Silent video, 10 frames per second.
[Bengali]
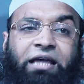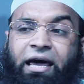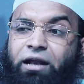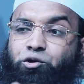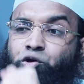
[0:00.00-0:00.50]

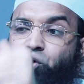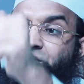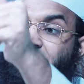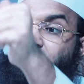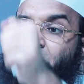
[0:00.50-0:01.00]
দেহের
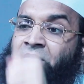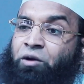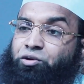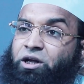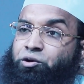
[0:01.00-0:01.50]
শক্তিধর
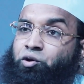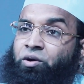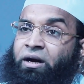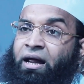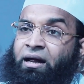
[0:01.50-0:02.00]
মানুষের
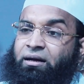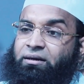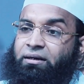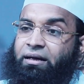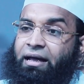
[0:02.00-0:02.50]
জন্যে
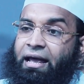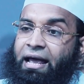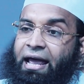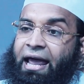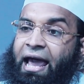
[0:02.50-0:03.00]

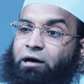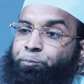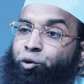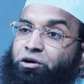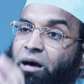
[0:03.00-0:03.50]
এক
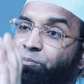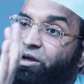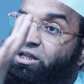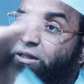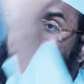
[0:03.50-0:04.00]
ফোঁটা
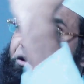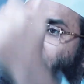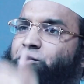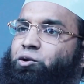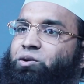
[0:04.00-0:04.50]
বেশি
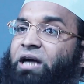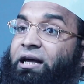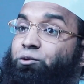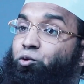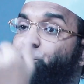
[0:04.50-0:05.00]
যথেষ্ট
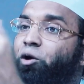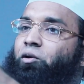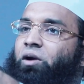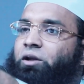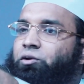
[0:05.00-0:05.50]
তাকে দুর্বল
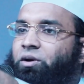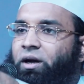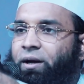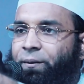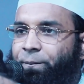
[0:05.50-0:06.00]
করার জন্যে